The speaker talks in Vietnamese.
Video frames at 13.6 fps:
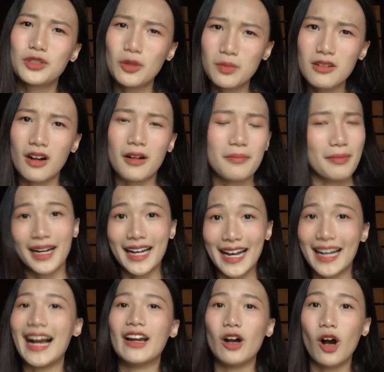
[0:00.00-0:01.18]
trung được mà kể
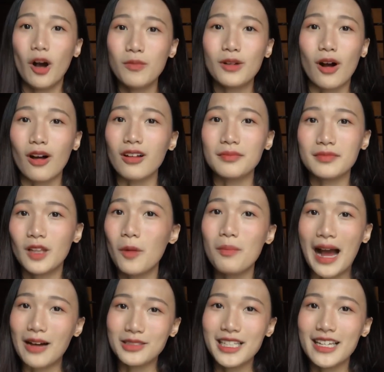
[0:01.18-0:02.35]
cả nó không có thông
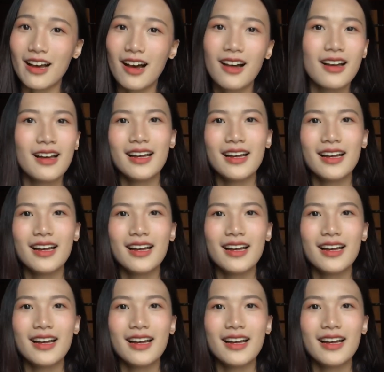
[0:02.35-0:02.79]
báo gì nhá